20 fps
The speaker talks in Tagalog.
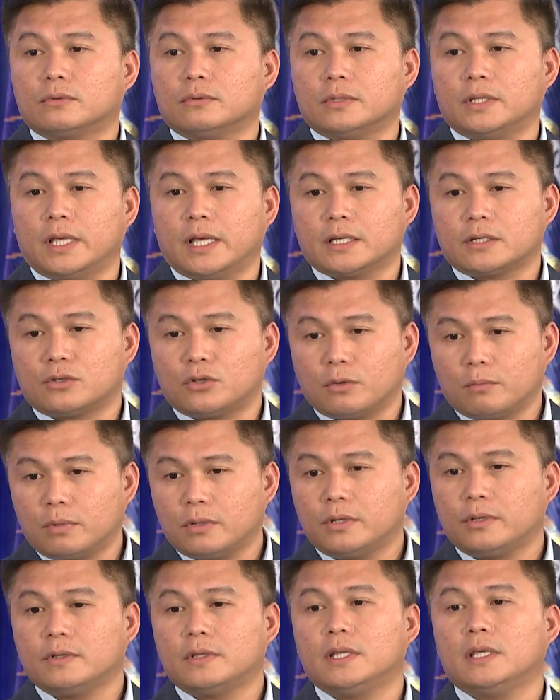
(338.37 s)
to the
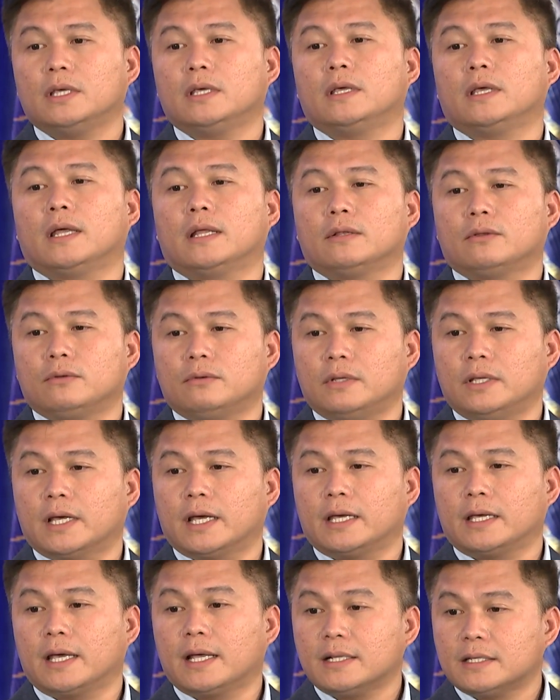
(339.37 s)
SWD and to the
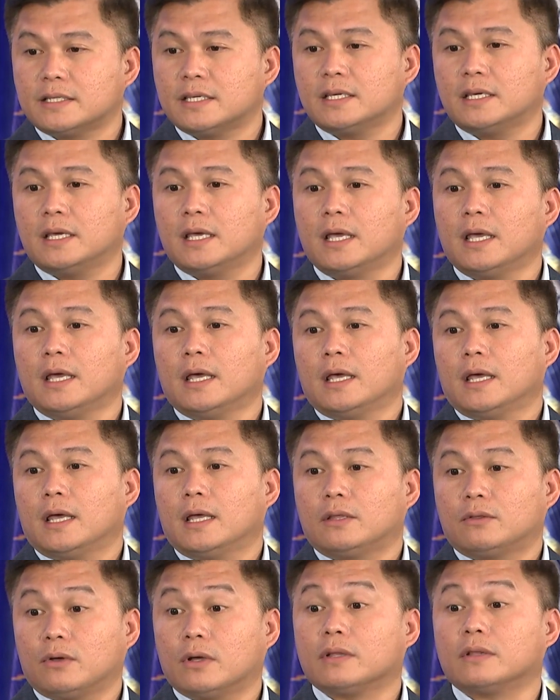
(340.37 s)
ILG
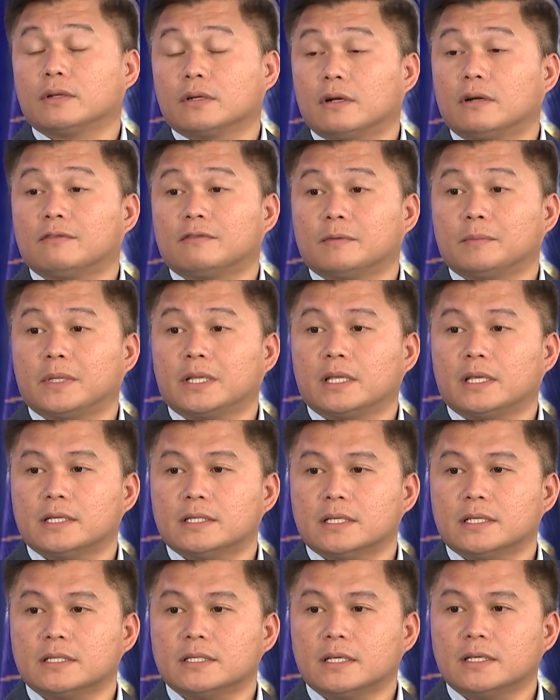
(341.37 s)
and to other government
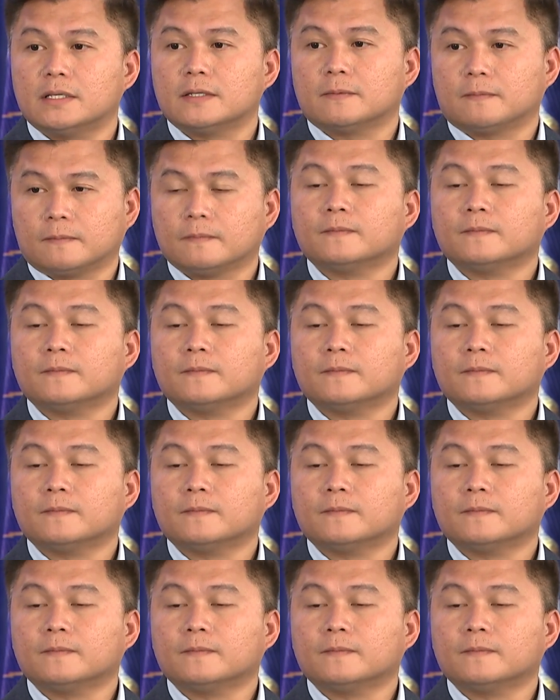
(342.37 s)
agencies.